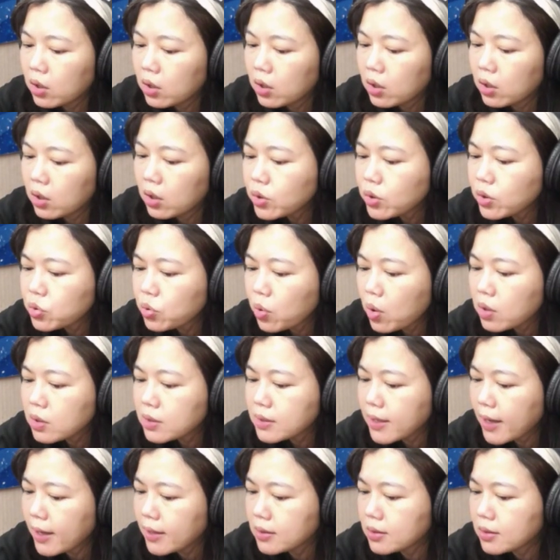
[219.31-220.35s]
以为说
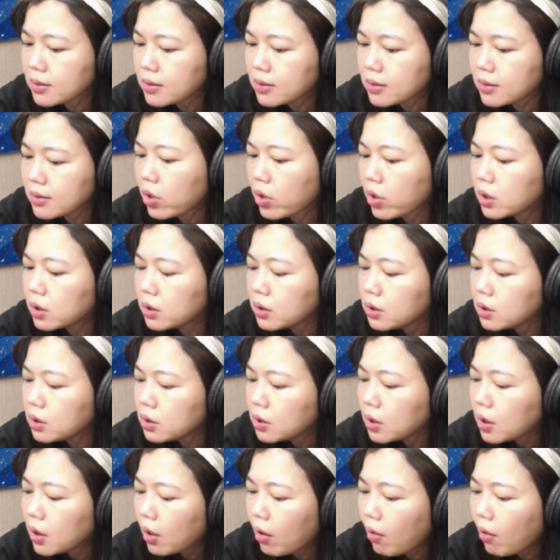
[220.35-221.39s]
这样子就可
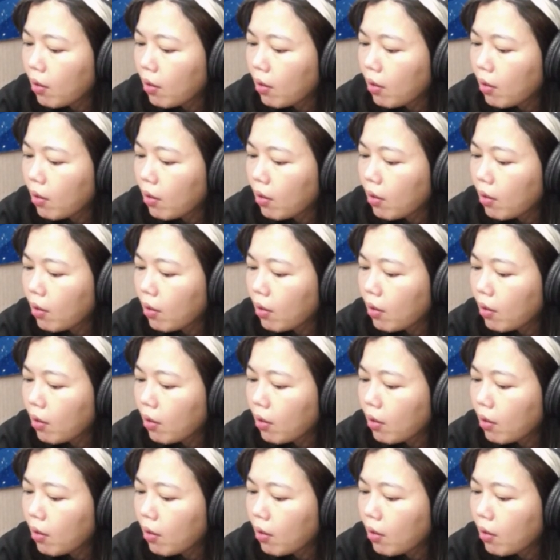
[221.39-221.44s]
以